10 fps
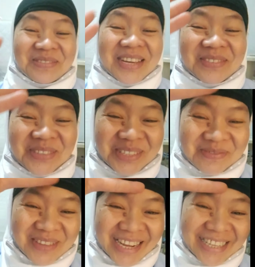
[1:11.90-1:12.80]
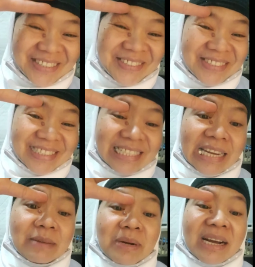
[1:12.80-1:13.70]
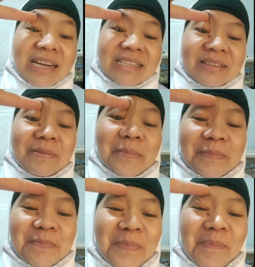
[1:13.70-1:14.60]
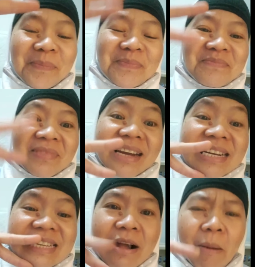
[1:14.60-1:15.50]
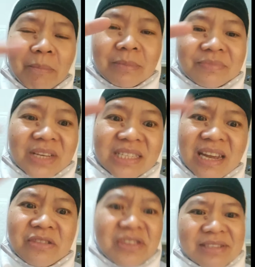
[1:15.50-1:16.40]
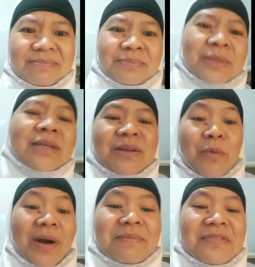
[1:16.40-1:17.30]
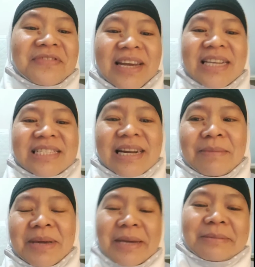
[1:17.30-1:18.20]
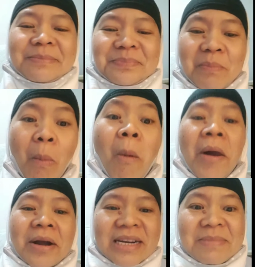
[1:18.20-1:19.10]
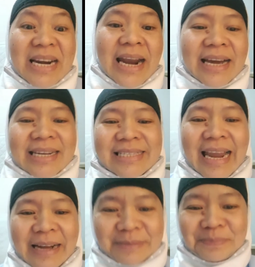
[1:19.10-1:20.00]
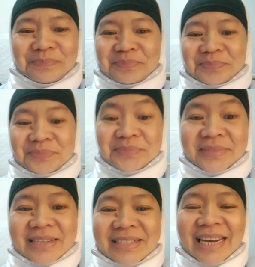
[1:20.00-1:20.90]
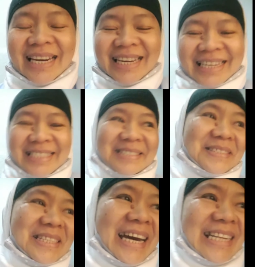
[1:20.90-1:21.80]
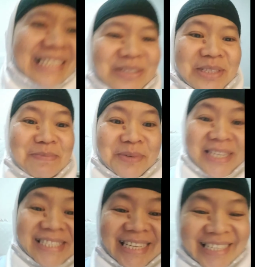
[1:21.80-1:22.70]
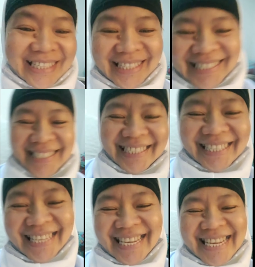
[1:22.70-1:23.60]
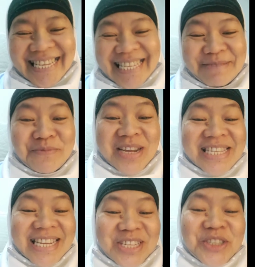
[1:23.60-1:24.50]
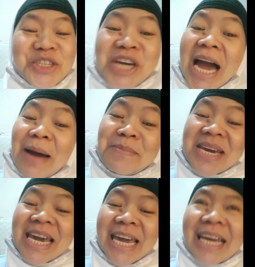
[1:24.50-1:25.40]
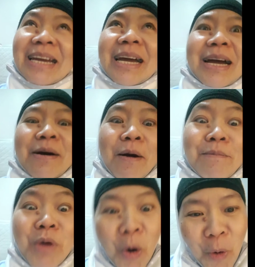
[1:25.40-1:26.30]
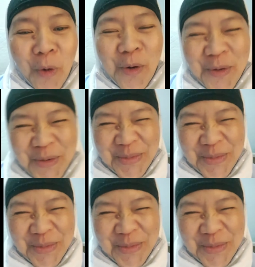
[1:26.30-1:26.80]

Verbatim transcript: Mamaya mag-usap tayo. Sana makaano. Gina. Kasi ano eh. 150 alis na kami. Kaya maglalakad lang. Maglalakad. Hatid ko si Princess. Si Princess Chame Mo.